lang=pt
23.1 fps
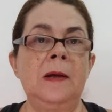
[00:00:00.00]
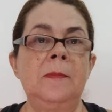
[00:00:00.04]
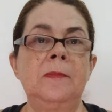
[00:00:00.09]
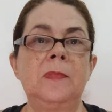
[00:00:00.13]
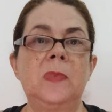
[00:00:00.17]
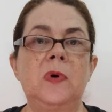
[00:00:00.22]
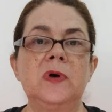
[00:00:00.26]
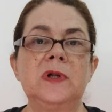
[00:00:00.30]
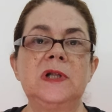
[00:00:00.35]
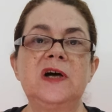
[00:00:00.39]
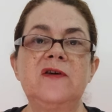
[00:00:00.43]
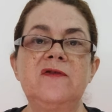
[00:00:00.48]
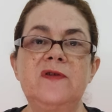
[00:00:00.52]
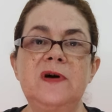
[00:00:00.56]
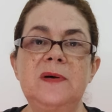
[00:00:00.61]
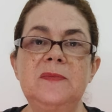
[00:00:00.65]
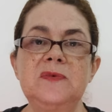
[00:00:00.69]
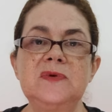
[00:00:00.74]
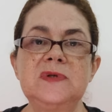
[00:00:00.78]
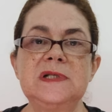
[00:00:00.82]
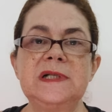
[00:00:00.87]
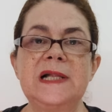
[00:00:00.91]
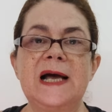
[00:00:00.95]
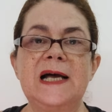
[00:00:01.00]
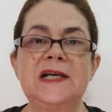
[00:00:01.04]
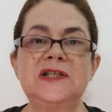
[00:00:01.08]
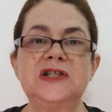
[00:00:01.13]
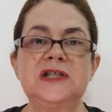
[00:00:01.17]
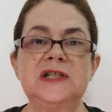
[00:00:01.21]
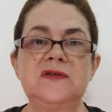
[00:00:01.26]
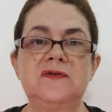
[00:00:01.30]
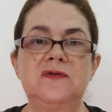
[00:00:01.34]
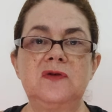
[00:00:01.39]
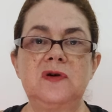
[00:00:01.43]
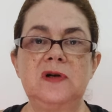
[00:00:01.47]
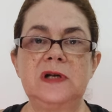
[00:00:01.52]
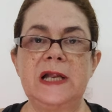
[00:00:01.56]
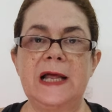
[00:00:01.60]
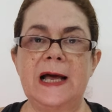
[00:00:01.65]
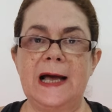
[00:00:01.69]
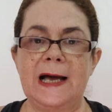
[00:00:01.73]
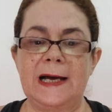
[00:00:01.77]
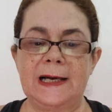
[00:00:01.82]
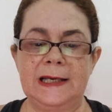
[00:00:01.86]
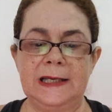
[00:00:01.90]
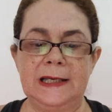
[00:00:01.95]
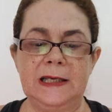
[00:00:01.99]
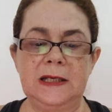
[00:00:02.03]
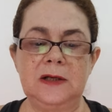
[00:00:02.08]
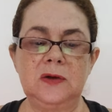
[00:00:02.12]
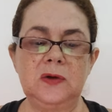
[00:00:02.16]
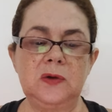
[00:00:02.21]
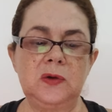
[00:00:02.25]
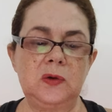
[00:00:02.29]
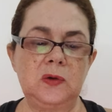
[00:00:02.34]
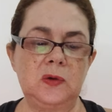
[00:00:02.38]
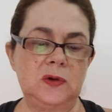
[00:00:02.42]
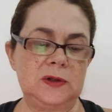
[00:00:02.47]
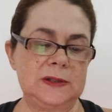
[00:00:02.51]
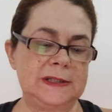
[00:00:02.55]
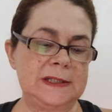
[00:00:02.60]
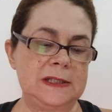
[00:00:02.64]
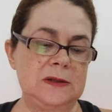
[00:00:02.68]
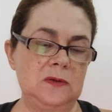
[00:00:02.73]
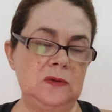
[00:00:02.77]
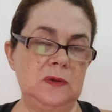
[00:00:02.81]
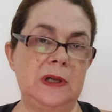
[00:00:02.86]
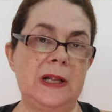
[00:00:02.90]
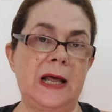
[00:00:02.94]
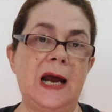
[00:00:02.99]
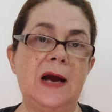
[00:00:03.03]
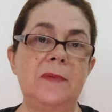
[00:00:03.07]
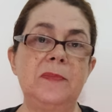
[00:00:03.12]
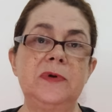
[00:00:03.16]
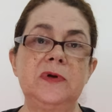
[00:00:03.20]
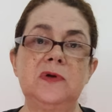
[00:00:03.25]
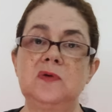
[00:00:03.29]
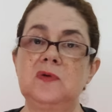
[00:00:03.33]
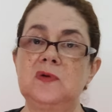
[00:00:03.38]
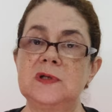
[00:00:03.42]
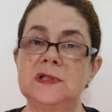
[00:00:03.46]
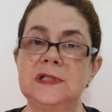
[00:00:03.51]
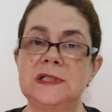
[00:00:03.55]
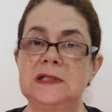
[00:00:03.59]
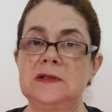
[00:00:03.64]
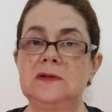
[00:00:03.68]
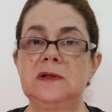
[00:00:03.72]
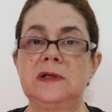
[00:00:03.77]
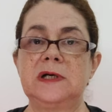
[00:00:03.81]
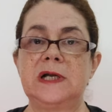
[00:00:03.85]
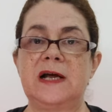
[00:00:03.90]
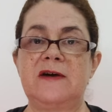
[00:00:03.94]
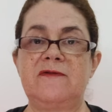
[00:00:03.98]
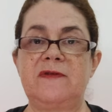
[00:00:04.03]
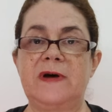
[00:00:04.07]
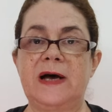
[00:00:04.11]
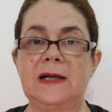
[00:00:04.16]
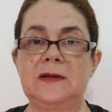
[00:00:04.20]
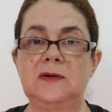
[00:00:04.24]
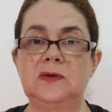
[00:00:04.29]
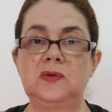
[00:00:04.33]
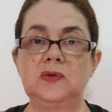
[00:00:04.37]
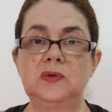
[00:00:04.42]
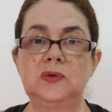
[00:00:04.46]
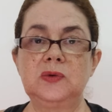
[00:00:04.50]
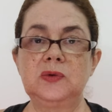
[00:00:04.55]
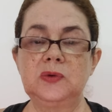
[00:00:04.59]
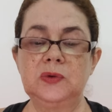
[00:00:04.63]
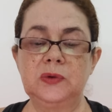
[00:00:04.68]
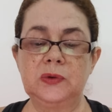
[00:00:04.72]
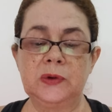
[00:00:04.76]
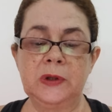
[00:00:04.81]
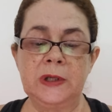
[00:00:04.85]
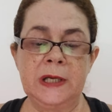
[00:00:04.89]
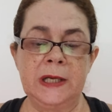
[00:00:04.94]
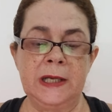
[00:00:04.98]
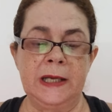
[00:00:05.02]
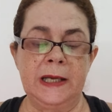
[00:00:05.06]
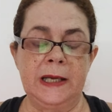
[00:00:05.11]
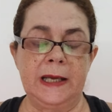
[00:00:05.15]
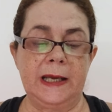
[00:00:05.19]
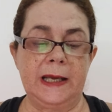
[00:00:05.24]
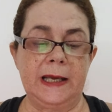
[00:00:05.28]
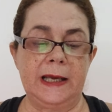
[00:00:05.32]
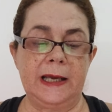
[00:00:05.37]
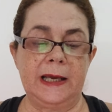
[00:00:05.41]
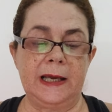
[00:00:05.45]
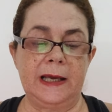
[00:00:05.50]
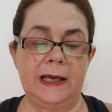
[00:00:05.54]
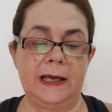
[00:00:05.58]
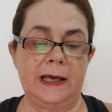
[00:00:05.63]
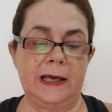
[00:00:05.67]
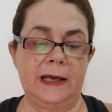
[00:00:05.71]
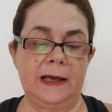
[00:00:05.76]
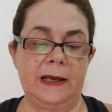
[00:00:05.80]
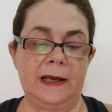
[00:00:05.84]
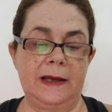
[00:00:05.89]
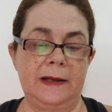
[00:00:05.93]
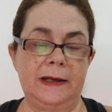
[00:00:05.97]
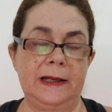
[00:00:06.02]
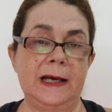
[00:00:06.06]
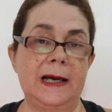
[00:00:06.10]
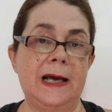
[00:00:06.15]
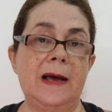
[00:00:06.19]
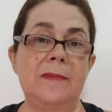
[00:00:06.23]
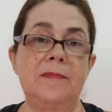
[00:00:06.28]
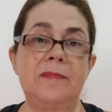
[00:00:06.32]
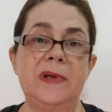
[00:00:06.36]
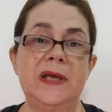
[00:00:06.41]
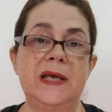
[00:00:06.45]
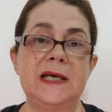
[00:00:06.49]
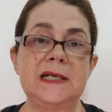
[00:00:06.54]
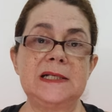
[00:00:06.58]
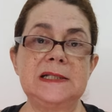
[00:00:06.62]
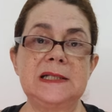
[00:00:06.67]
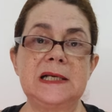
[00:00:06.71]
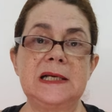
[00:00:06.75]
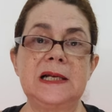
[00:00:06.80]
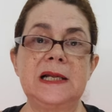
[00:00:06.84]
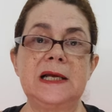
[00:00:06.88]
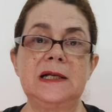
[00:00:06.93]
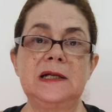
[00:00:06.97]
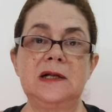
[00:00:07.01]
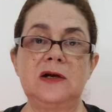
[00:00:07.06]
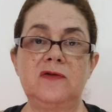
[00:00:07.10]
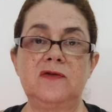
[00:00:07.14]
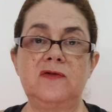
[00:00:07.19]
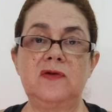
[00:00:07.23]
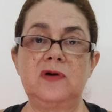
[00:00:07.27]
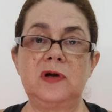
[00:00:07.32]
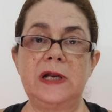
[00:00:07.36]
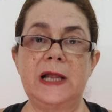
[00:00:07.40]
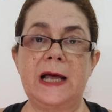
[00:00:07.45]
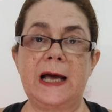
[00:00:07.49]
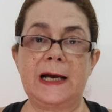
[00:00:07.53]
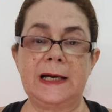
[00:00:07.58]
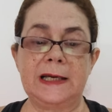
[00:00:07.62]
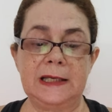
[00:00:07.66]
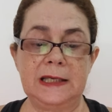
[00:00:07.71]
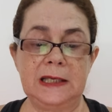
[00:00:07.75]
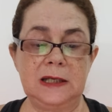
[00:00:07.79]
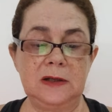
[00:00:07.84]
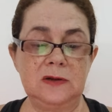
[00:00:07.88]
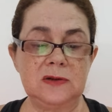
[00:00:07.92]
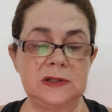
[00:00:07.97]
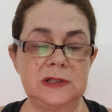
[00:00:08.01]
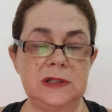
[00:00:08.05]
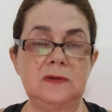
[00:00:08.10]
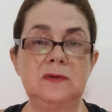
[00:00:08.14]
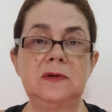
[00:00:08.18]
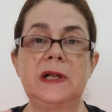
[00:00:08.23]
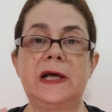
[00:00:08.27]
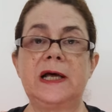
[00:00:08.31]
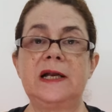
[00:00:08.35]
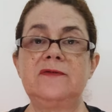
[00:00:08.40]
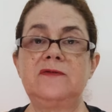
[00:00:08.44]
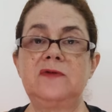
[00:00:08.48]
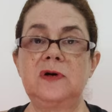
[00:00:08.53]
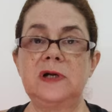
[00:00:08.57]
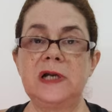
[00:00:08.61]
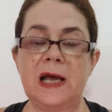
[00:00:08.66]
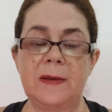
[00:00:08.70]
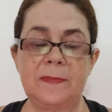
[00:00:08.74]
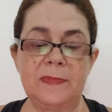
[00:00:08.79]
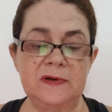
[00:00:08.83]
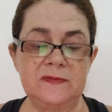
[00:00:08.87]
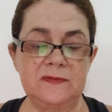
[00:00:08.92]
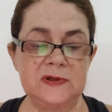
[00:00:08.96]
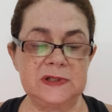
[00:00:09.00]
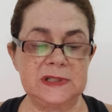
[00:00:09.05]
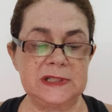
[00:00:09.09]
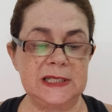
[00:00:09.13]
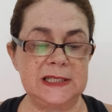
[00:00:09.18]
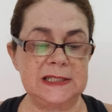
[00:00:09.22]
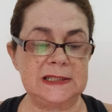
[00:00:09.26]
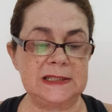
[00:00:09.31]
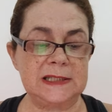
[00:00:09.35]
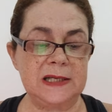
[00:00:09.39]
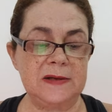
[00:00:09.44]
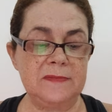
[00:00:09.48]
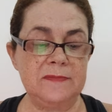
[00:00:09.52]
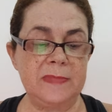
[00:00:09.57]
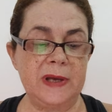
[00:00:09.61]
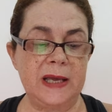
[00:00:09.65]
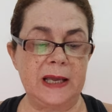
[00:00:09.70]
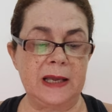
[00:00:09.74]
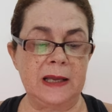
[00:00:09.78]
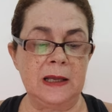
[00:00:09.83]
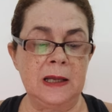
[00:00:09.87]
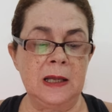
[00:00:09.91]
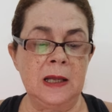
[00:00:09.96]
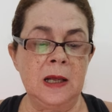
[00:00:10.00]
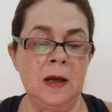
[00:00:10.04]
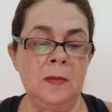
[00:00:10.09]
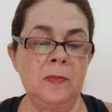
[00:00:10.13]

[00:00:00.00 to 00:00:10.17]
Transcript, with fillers: Bom, então vamos lá, gente. Eu vou olhar aqui no celular, porque eu não consigo gravar tudo é, na cabeça, né? Então eu vou olhar aqui no celular e vou olhar para vocês também.